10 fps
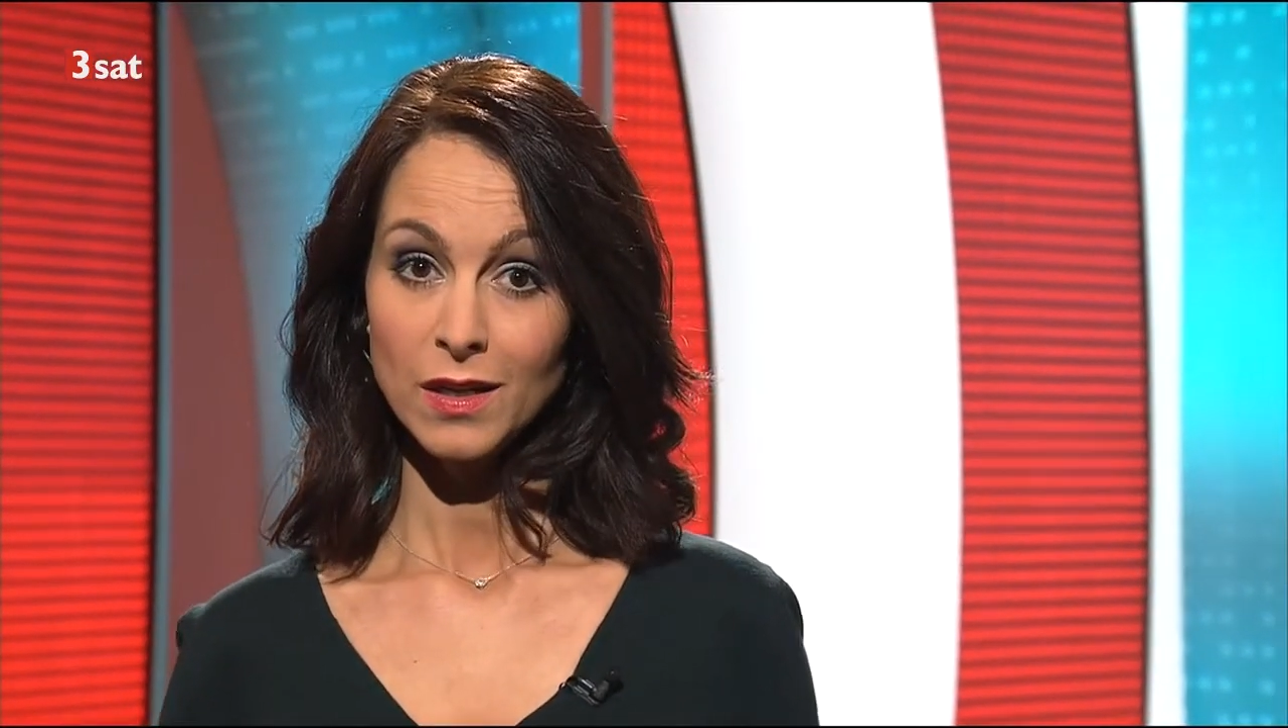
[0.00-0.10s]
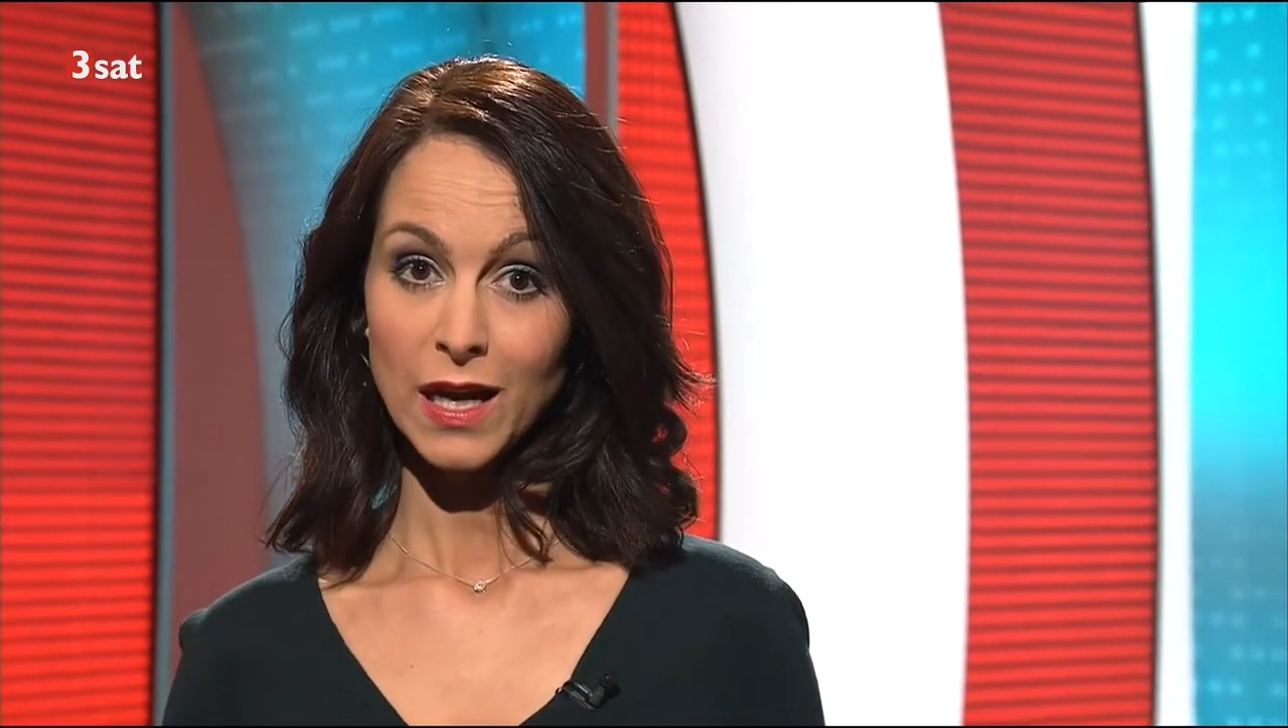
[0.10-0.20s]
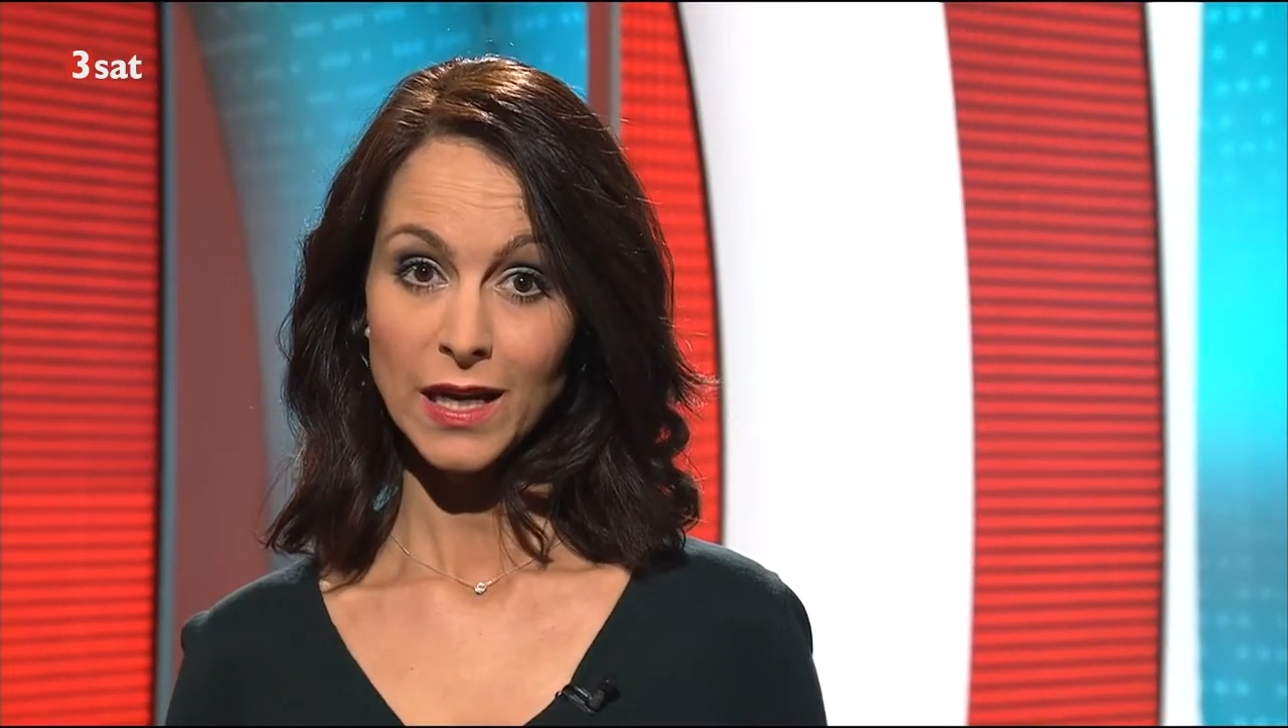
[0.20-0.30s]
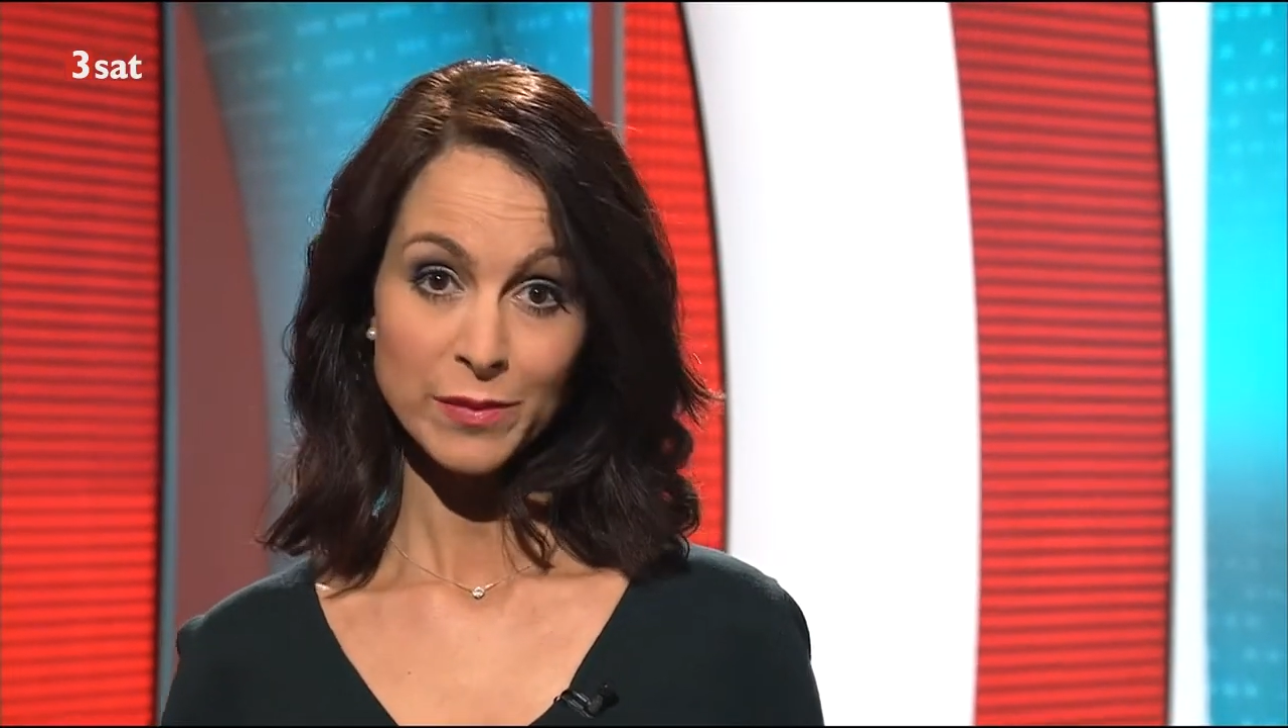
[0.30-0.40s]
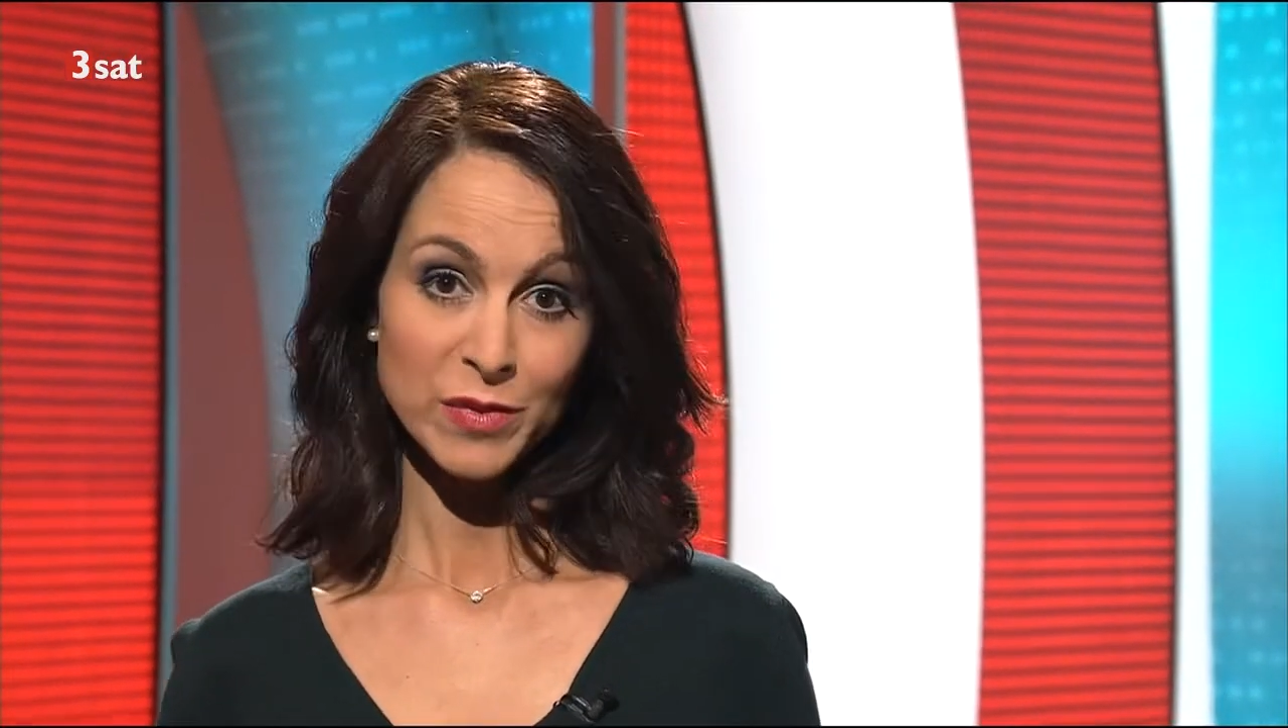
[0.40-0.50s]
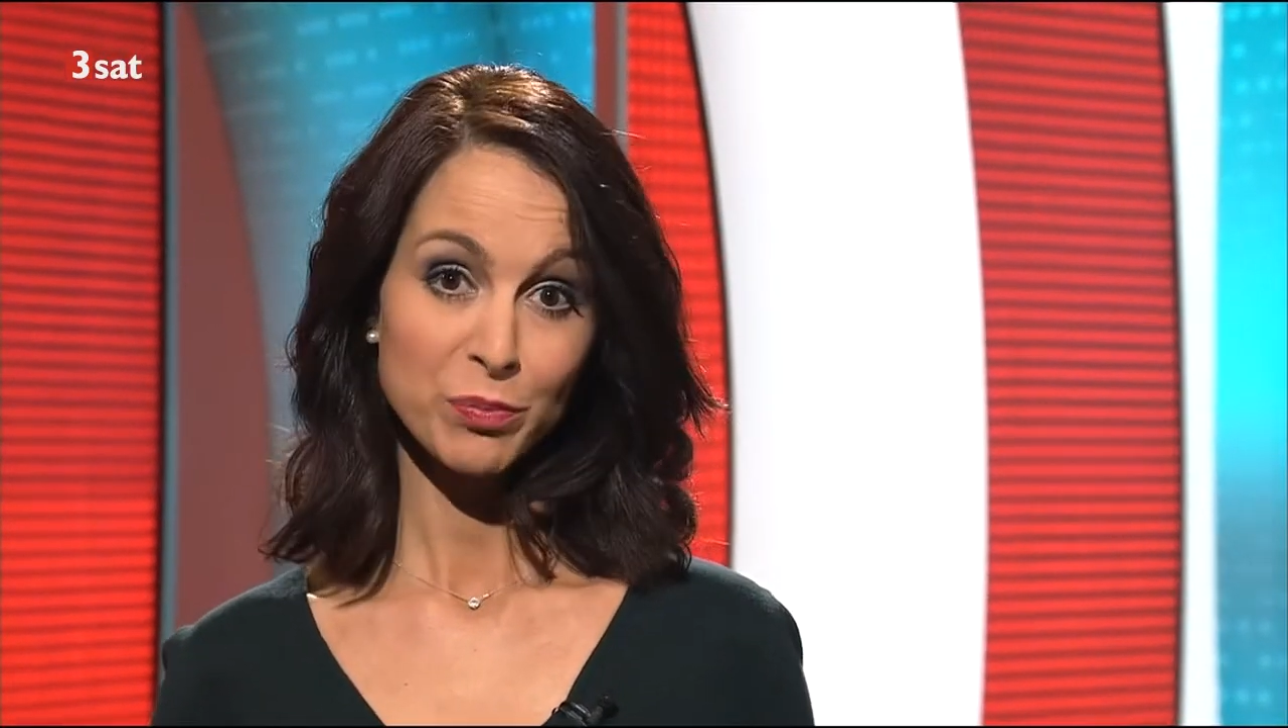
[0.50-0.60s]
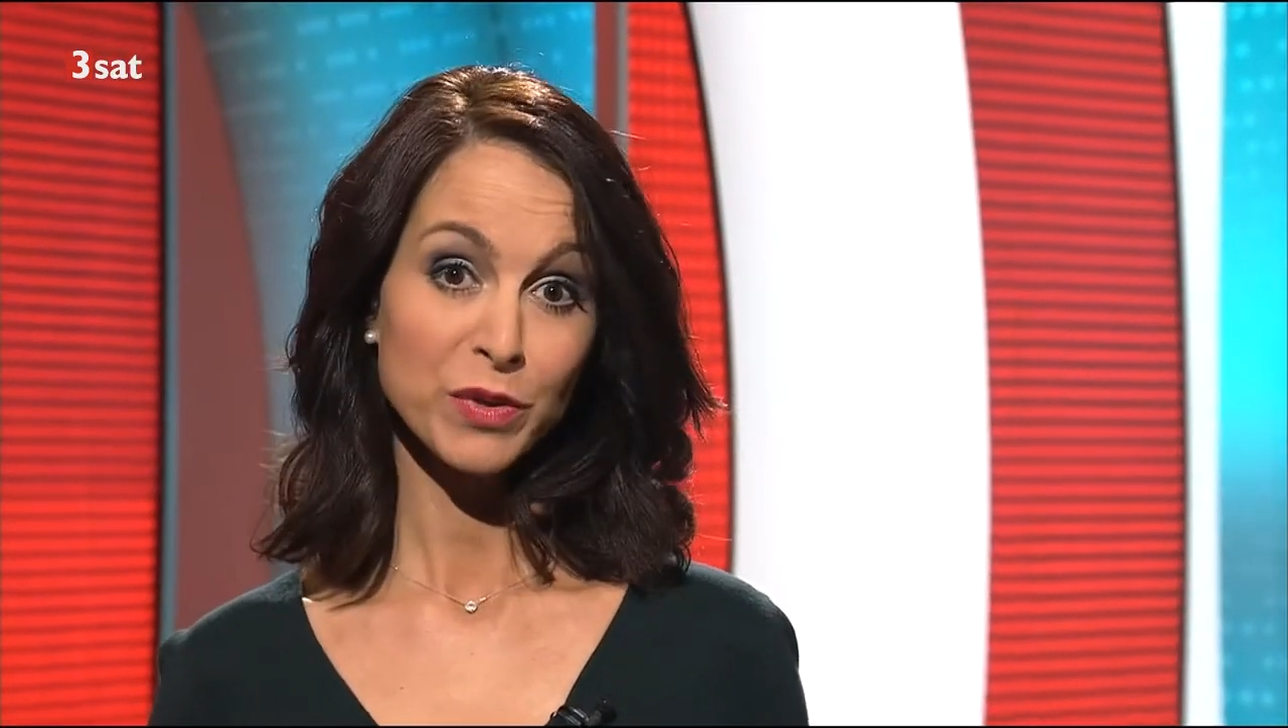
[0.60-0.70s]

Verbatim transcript: Allein mit